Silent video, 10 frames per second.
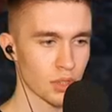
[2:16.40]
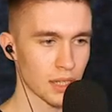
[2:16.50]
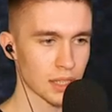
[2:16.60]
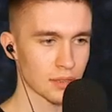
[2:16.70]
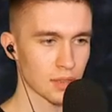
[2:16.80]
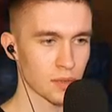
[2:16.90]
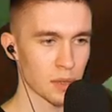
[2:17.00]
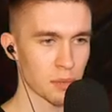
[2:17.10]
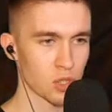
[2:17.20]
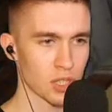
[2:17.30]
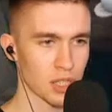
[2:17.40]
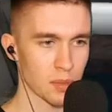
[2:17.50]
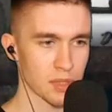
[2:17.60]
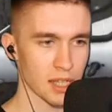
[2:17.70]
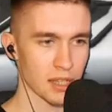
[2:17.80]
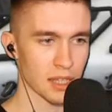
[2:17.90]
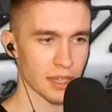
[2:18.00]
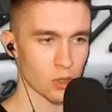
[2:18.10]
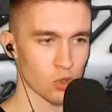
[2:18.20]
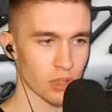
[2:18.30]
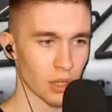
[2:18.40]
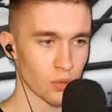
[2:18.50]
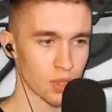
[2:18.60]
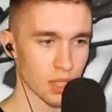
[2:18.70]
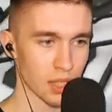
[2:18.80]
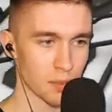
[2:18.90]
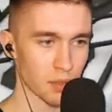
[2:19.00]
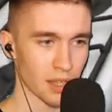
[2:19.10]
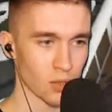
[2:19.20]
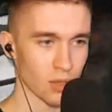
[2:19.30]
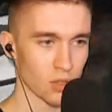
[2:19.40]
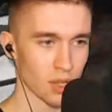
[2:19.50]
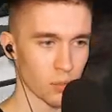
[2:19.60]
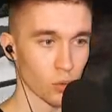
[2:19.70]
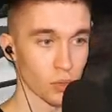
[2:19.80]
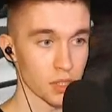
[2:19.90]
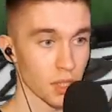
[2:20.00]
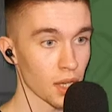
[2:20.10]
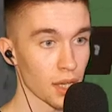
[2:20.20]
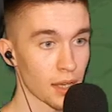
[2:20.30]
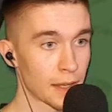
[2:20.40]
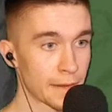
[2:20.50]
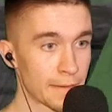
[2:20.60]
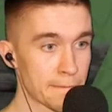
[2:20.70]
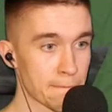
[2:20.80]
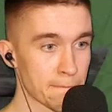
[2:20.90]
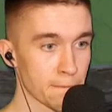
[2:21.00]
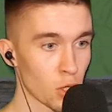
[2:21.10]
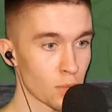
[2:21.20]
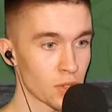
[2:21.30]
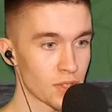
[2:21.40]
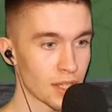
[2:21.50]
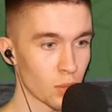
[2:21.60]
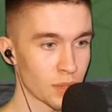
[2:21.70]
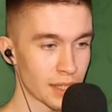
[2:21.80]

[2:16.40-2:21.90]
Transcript: так, то вы мне пишите, обязательно я их читаю все и пытаюсь даже запомнить. Но не всегда у меня